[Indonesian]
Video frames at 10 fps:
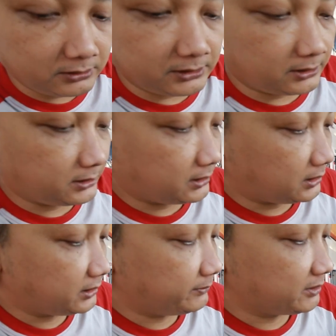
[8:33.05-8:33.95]
sini
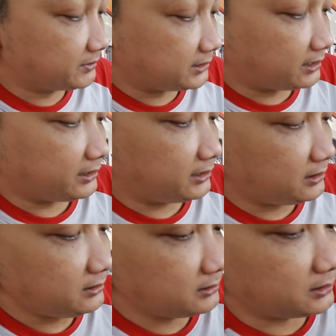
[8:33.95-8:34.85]
yang HDMI
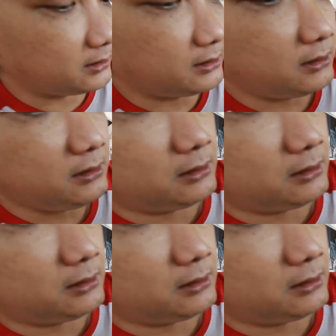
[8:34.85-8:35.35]
besarnya ke